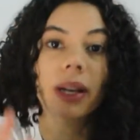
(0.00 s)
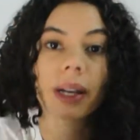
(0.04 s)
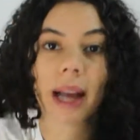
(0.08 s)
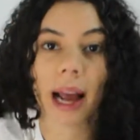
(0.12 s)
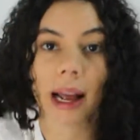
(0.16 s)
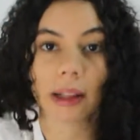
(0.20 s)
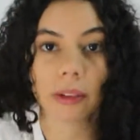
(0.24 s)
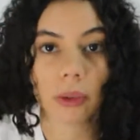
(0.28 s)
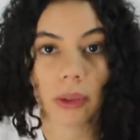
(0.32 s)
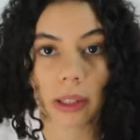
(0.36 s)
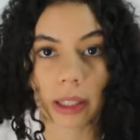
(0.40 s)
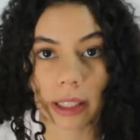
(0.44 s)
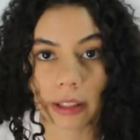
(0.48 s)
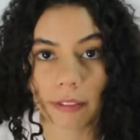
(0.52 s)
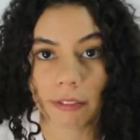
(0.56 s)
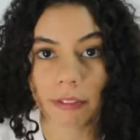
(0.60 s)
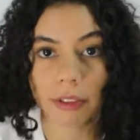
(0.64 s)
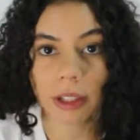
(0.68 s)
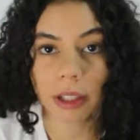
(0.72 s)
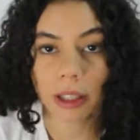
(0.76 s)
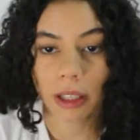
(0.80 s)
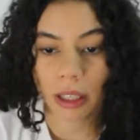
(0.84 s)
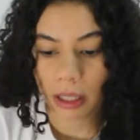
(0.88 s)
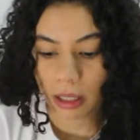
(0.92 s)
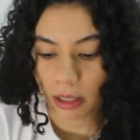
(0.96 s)
Mercado
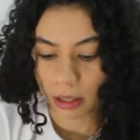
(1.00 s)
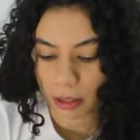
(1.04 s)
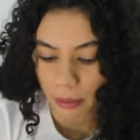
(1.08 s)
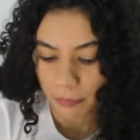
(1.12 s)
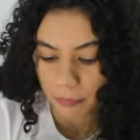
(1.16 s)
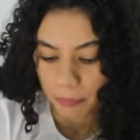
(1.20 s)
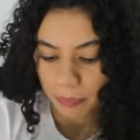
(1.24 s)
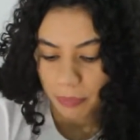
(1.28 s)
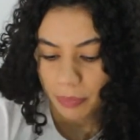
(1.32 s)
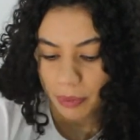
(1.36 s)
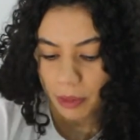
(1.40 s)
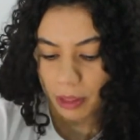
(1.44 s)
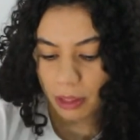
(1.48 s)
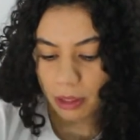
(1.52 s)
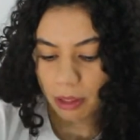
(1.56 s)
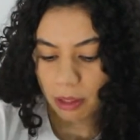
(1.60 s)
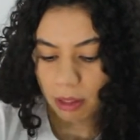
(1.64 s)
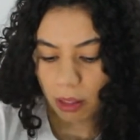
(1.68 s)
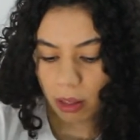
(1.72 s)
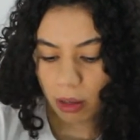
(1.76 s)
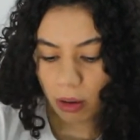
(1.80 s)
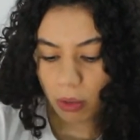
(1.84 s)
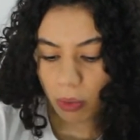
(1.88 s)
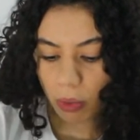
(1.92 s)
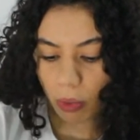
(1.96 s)
Livre.
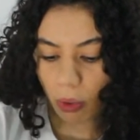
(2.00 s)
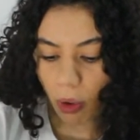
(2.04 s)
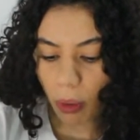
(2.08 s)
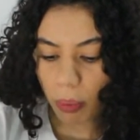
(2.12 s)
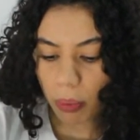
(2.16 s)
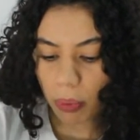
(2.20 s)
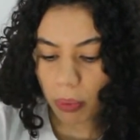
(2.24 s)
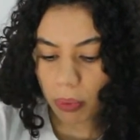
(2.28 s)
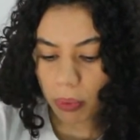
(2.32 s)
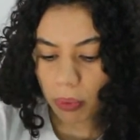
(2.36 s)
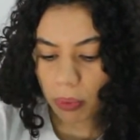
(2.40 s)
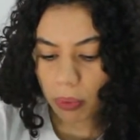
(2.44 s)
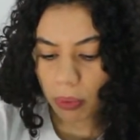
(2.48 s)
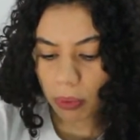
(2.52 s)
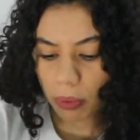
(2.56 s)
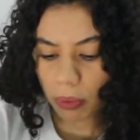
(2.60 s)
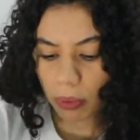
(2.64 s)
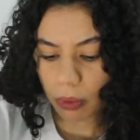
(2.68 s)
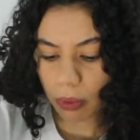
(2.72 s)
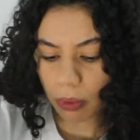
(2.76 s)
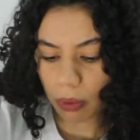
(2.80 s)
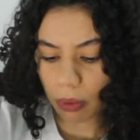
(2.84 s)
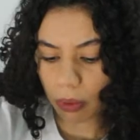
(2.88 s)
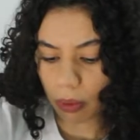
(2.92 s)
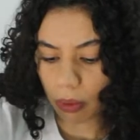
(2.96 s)
Então,
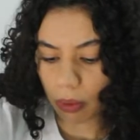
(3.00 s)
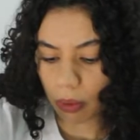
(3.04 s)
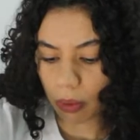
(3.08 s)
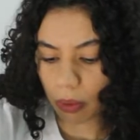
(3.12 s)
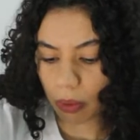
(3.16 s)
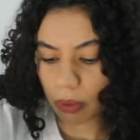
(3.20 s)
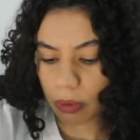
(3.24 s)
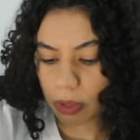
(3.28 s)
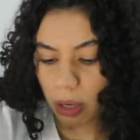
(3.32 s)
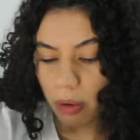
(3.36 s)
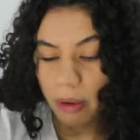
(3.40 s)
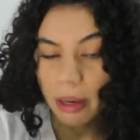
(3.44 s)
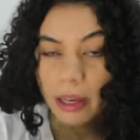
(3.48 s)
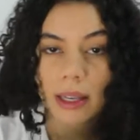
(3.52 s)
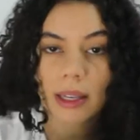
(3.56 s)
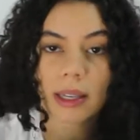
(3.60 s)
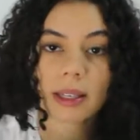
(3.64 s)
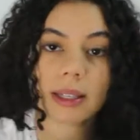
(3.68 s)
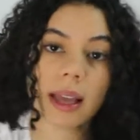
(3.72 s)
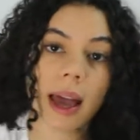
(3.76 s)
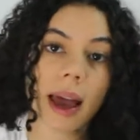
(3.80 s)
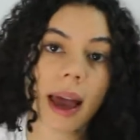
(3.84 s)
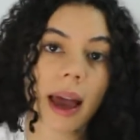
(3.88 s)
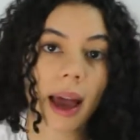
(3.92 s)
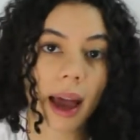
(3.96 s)
como se alguém
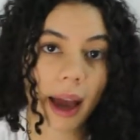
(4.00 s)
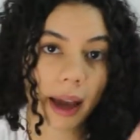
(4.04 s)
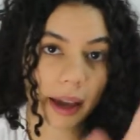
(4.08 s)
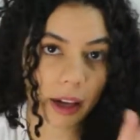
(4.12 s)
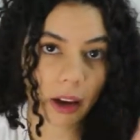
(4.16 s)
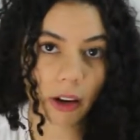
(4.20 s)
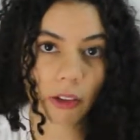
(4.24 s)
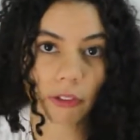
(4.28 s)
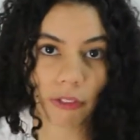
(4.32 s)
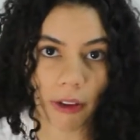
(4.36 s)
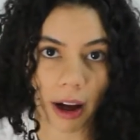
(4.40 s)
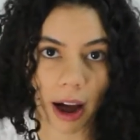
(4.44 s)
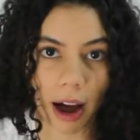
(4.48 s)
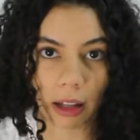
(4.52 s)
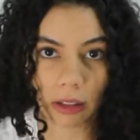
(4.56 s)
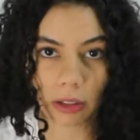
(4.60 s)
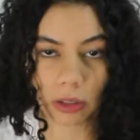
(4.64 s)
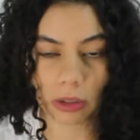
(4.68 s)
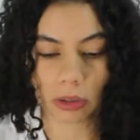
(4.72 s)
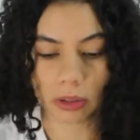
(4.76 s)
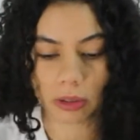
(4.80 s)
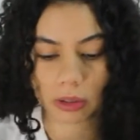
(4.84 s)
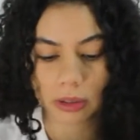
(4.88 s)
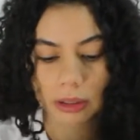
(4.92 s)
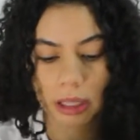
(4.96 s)
quiser, aí eu
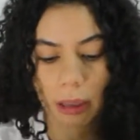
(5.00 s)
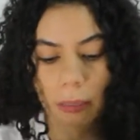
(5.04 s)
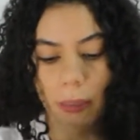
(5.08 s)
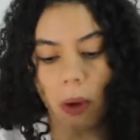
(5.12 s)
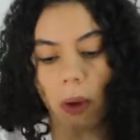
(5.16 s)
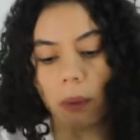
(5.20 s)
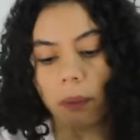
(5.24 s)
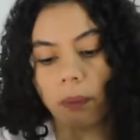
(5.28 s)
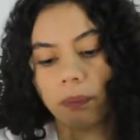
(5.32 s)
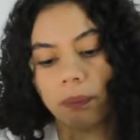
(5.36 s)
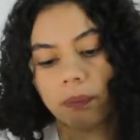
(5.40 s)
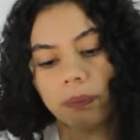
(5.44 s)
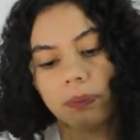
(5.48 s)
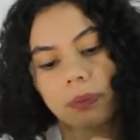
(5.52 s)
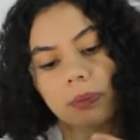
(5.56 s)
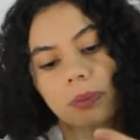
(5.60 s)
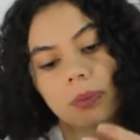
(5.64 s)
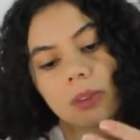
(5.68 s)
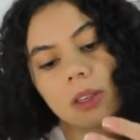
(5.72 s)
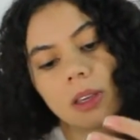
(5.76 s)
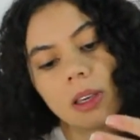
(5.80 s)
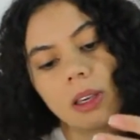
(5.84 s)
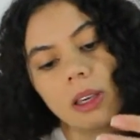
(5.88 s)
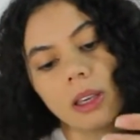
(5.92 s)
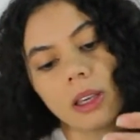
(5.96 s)
falo, tá bom?
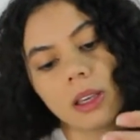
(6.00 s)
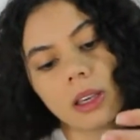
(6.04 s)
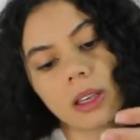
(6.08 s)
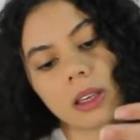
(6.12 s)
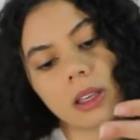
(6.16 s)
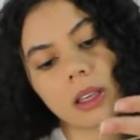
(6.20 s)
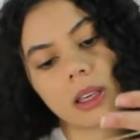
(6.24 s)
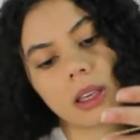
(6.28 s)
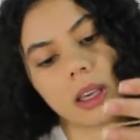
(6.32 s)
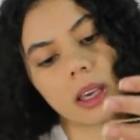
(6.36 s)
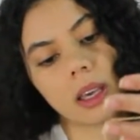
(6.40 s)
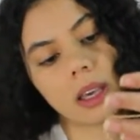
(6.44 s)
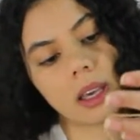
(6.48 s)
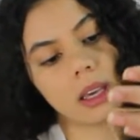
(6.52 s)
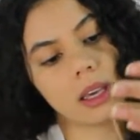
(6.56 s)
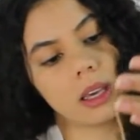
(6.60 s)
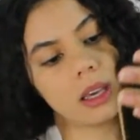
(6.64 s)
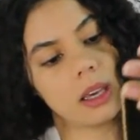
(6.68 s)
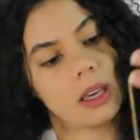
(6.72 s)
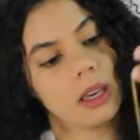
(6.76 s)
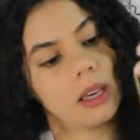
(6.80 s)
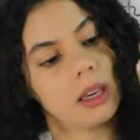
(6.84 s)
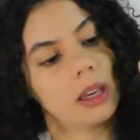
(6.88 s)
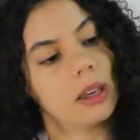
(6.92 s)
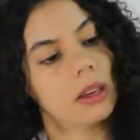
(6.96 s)

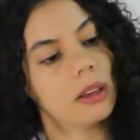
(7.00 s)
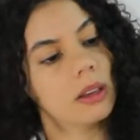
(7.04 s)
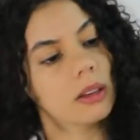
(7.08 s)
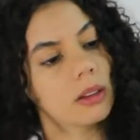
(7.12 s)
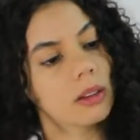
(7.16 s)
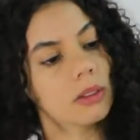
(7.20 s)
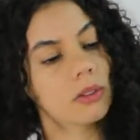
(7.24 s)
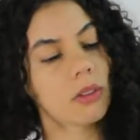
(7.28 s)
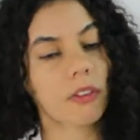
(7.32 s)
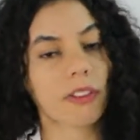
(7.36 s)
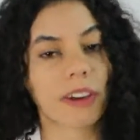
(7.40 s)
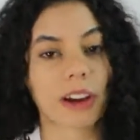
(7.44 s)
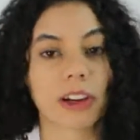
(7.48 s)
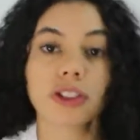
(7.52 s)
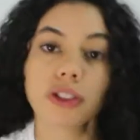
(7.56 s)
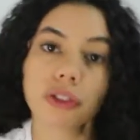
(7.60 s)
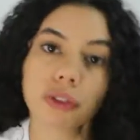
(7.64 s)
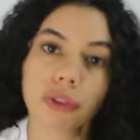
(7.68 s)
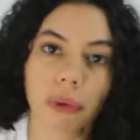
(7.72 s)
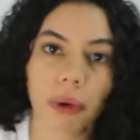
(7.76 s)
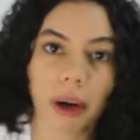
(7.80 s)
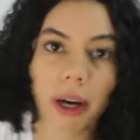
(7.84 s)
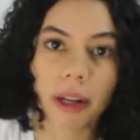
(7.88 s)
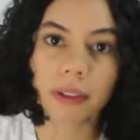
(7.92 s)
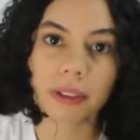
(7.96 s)
Que não vou ficar
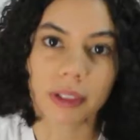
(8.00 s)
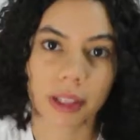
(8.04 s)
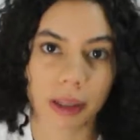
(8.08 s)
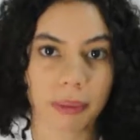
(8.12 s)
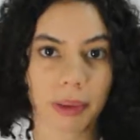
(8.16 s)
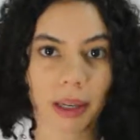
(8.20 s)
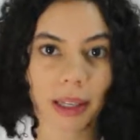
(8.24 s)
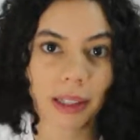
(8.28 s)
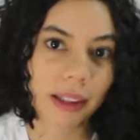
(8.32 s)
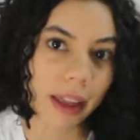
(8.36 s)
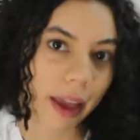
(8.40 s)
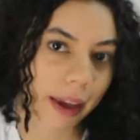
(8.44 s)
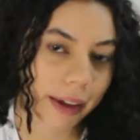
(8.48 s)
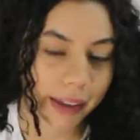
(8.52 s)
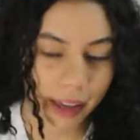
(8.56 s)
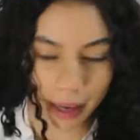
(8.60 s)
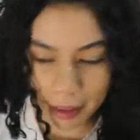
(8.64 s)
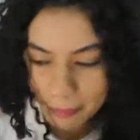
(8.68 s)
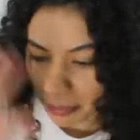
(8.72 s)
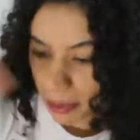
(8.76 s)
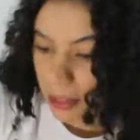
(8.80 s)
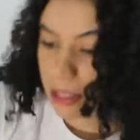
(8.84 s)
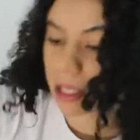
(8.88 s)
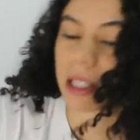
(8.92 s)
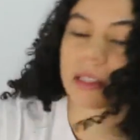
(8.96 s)
divulgando também, né, que
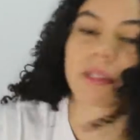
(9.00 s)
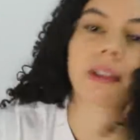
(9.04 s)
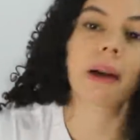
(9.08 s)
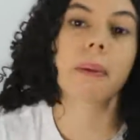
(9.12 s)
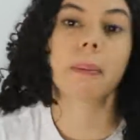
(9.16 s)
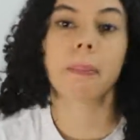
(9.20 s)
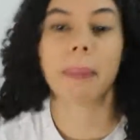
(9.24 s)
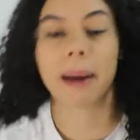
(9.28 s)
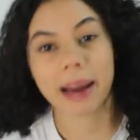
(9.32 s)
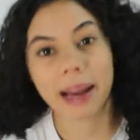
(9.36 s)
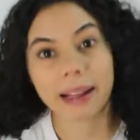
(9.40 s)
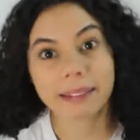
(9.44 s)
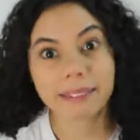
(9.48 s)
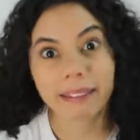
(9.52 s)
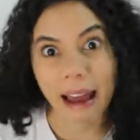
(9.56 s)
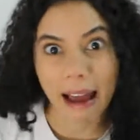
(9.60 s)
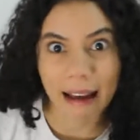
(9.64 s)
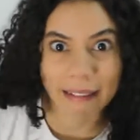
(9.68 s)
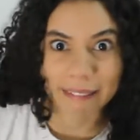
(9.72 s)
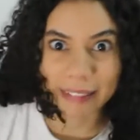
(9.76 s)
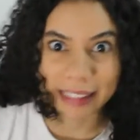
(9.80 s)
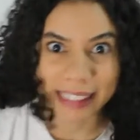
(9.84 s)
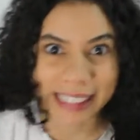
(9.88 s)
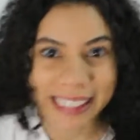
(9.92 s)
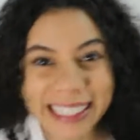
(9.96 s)
a empresa não vai me pagar
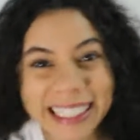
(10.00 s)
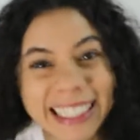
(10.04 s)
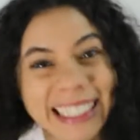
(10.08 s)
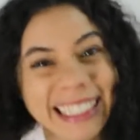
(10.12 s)
nada.